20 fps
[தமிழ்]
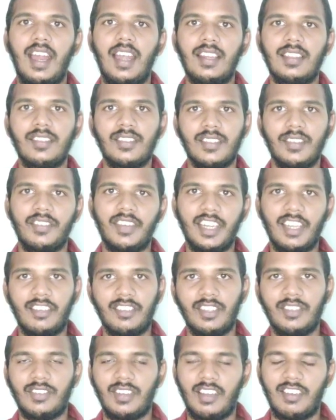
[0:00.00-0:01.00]
அடுத்து வந்து வீடியோ
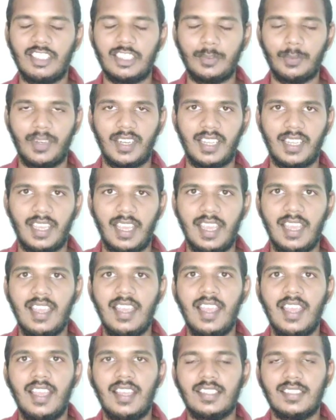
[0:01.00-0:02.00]
வந்து ஃபுல்லாக வாட்ச் பண்ணுங்கள்
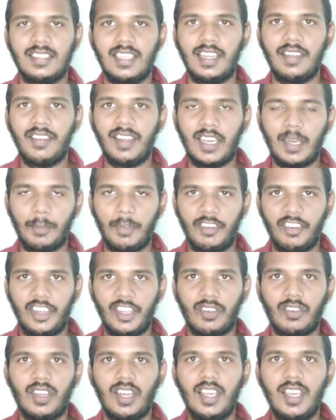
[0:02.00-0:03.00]
சரி வாங்க நம்ம
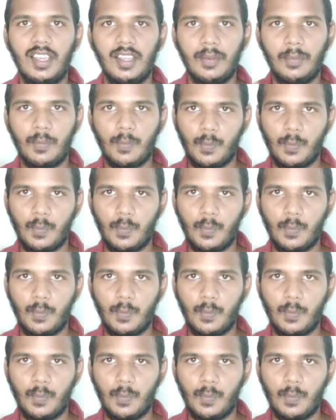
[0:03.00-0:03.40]
வீடியோக்குள்ளே